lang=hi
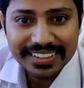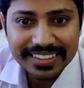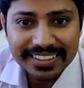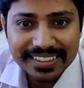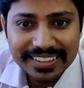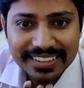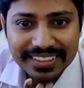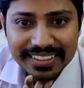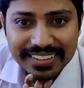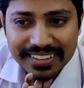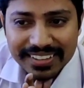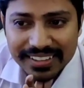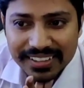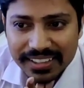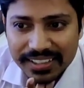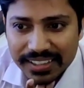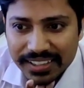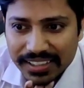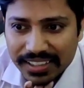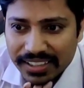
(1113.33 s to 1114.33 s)
ये कितने का
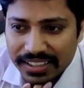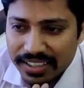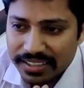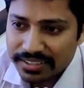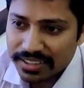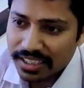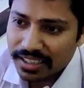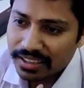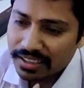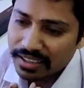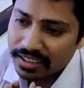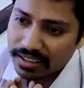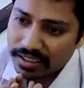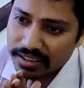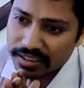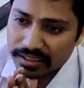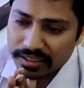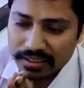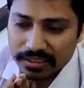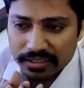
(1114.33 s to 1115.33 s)
डिस्काउंट हो गया ऑलमोस्ट
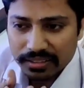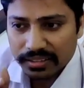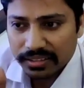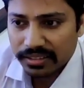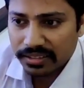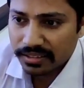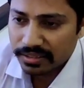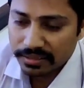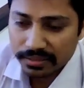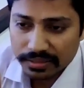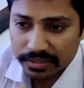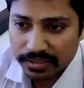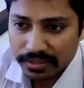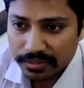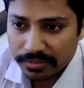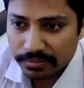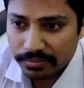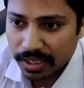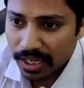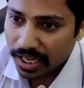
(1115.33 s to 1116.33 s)
ये तेईस हजार का
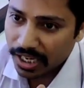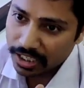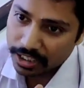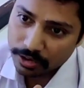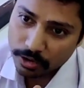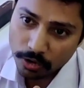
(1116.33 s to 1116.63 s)
डिस्काउंट हो गया हाँ